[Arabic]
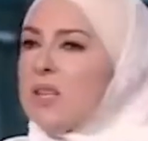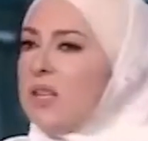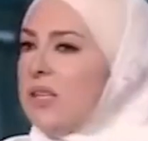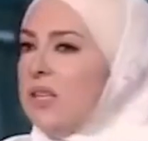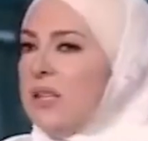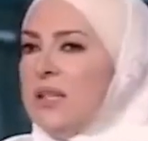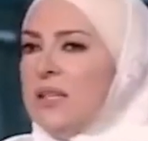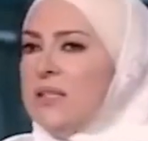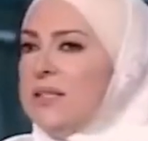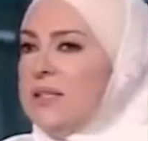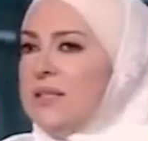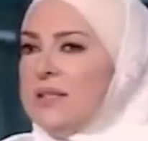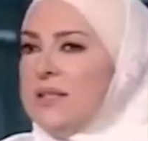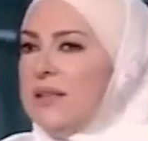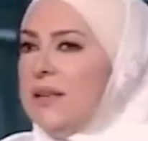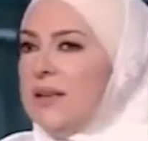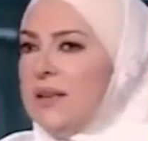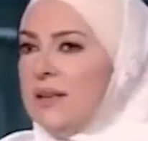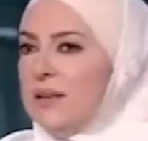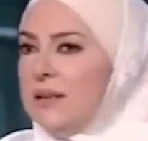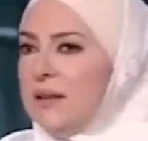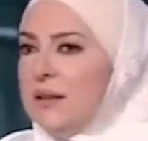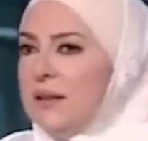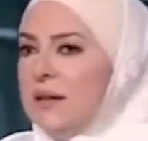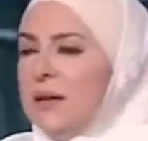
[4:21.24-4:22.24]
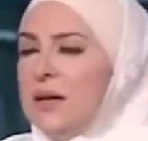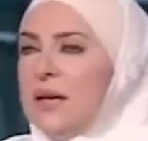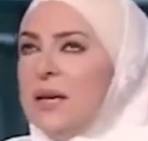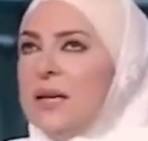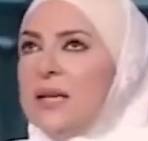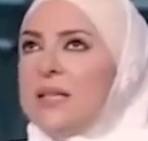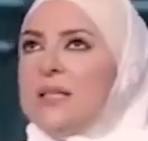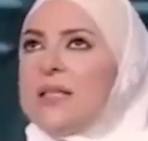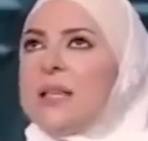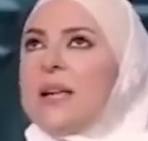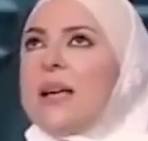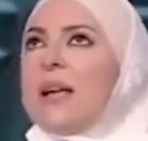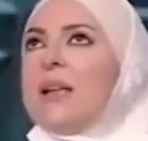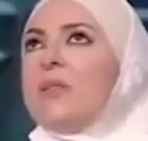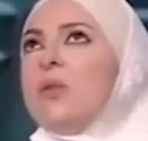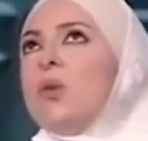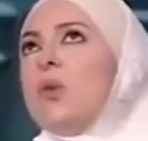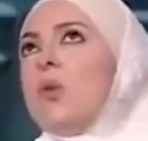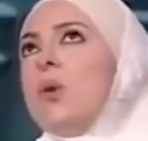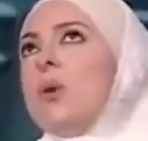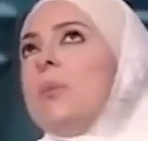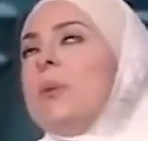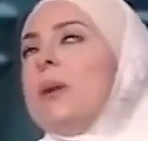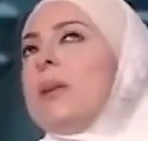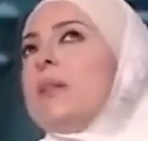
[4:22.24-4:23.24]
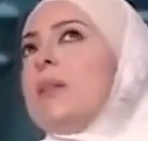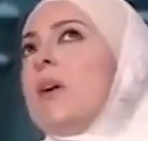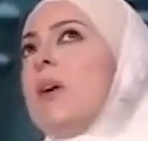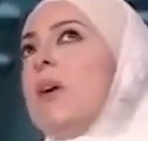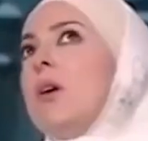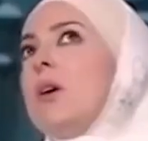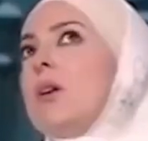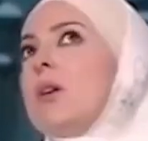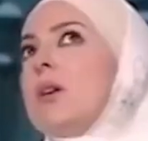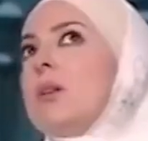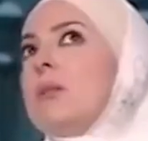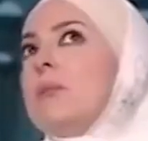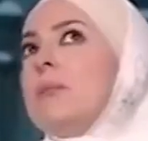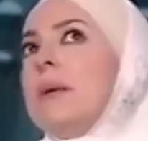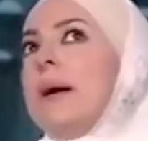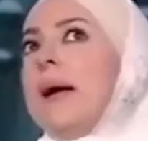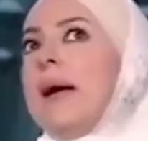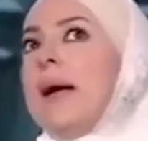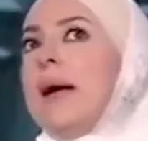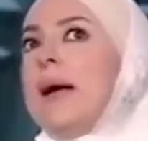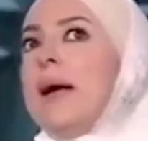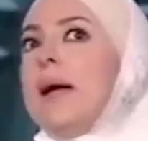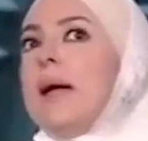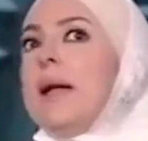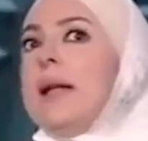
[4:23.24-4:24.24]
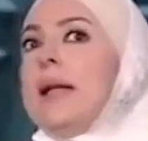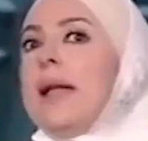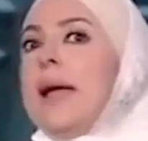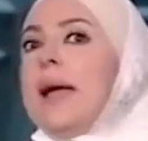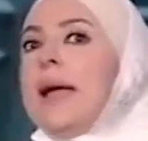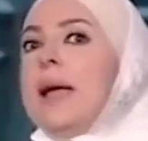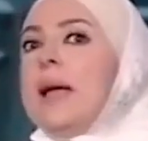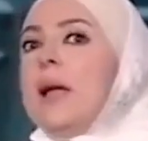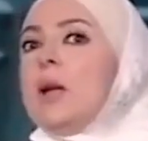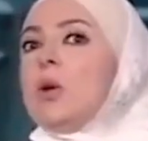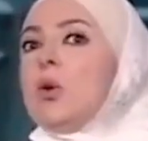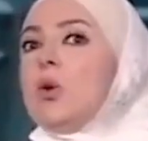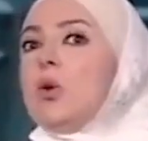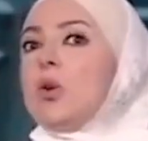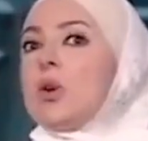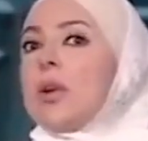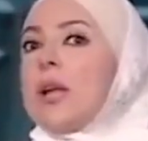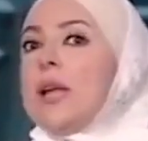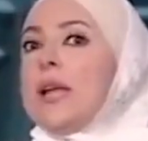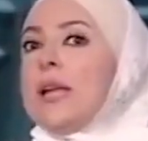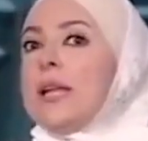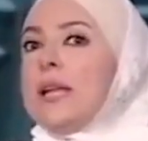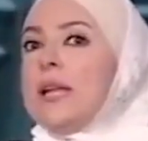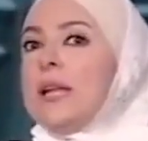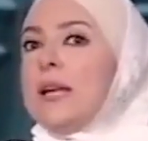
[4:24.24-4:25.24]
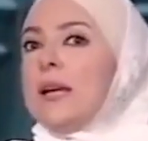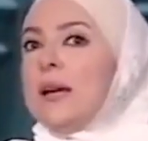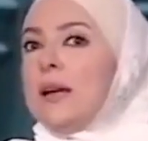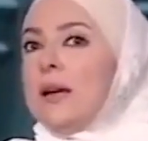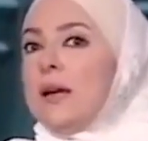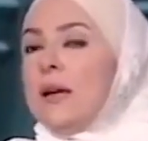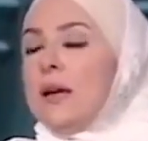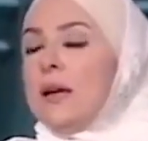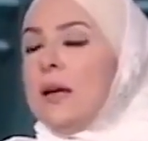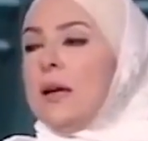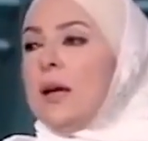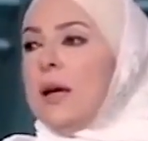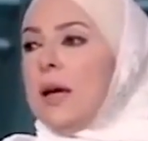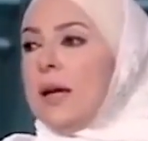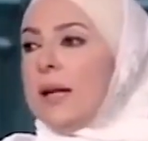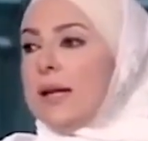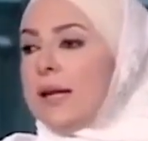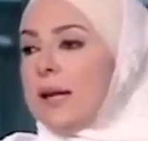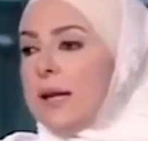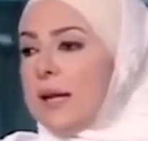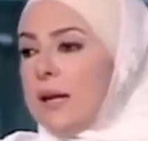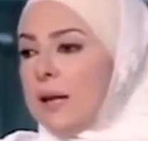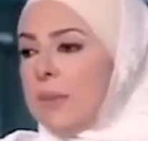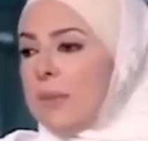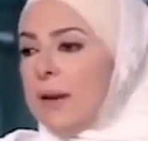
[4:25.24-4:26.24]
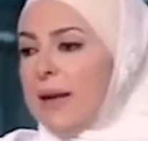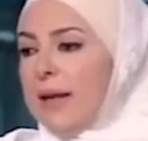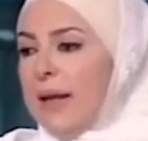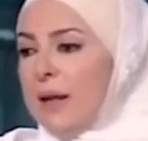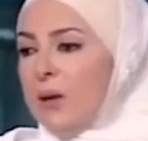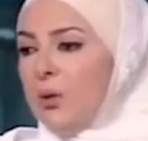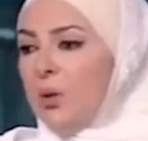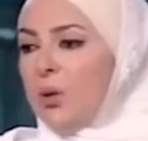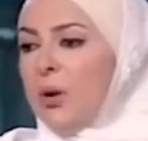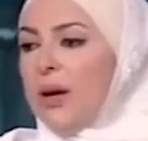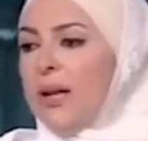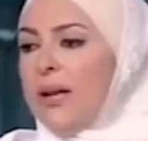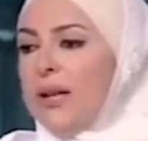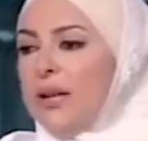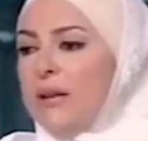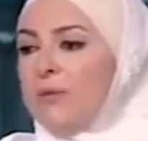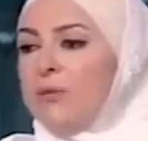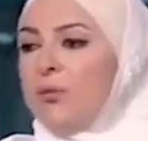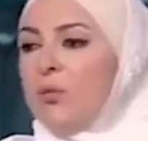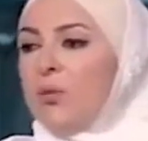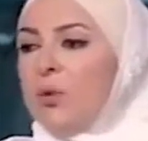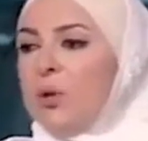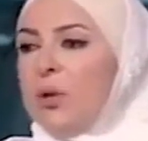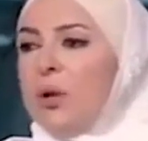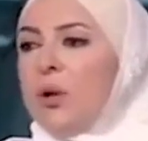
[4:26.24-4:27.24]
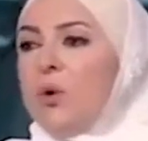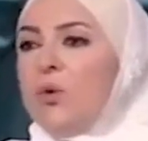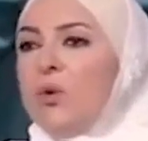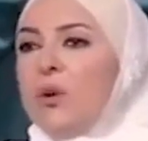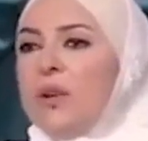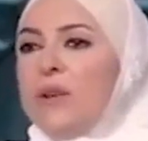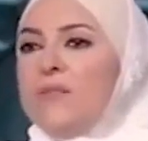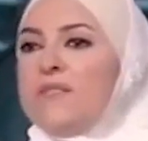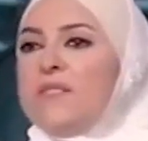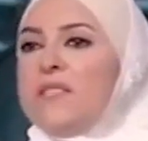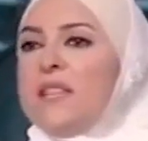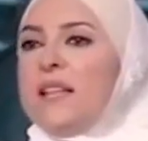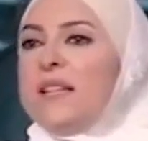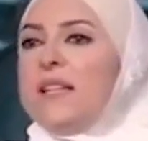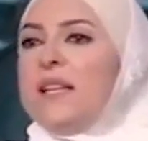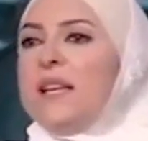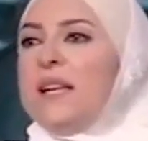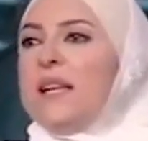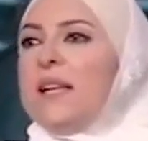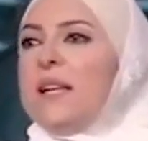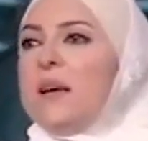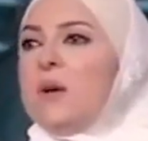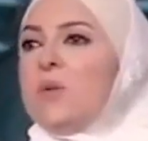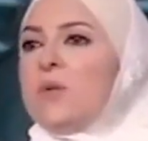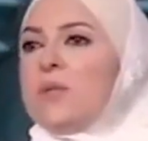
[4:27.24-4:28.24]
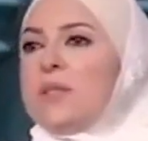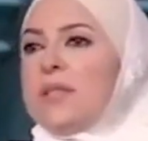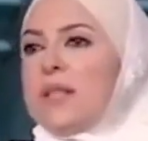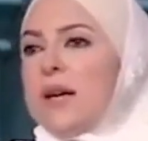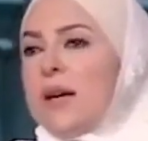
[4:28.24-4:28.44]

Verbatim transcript: صحيح ازاي؟ المعنى صحيح ازاي؟ اذا كان هو بيتعارض مع الآية القرآنية الكريمة لا يكلف الله نفسا أنا بقول من